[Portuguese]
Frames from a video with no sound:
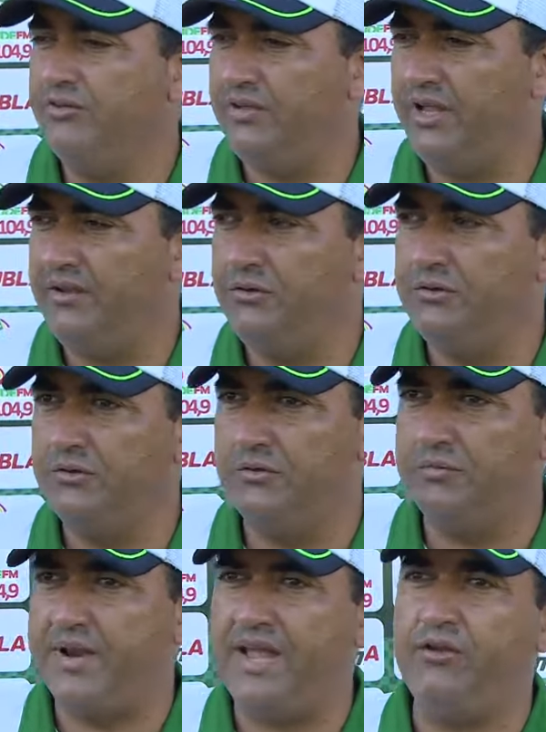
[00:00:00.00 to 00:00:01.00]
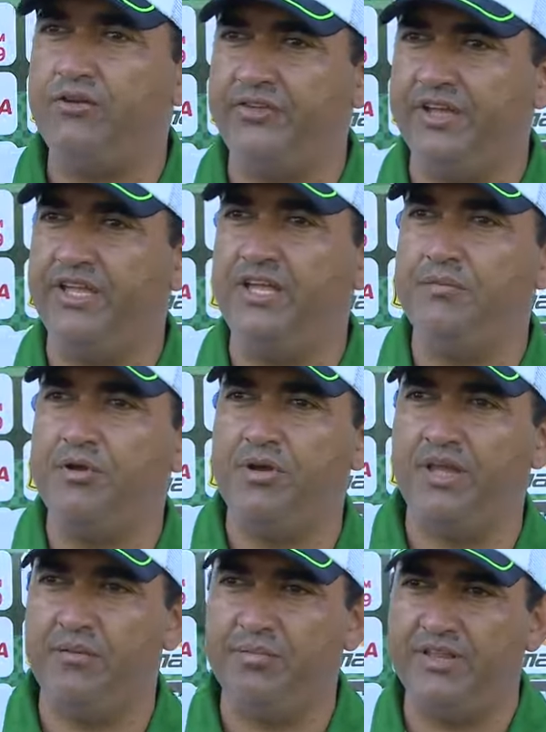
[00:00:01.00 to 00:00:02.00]
Estádio para a nossa equipe, que é
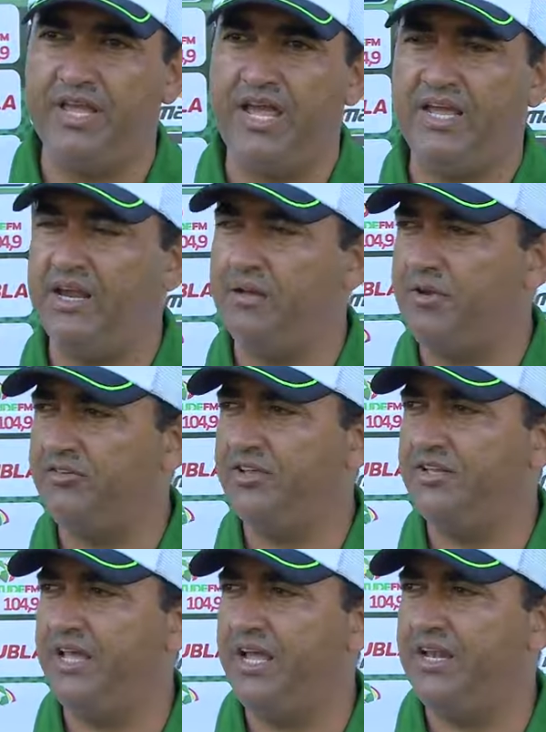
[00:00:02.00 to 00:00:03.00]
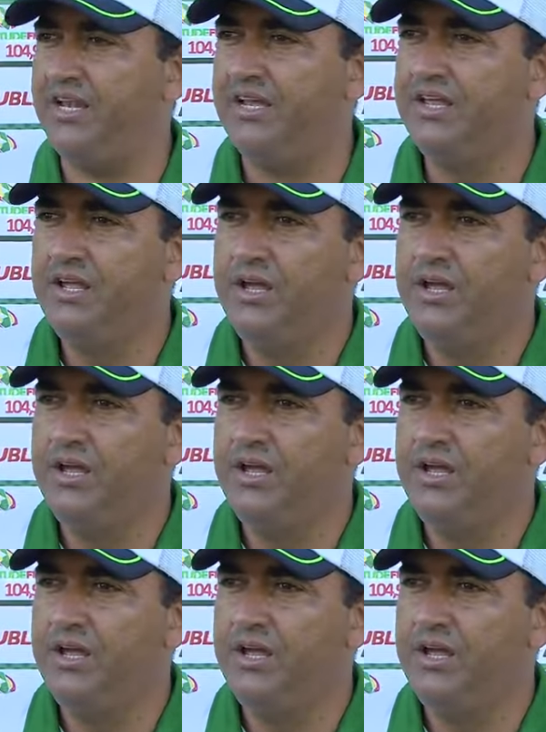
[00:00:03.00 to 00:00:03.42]
uma equipe técnica, bastante técnica,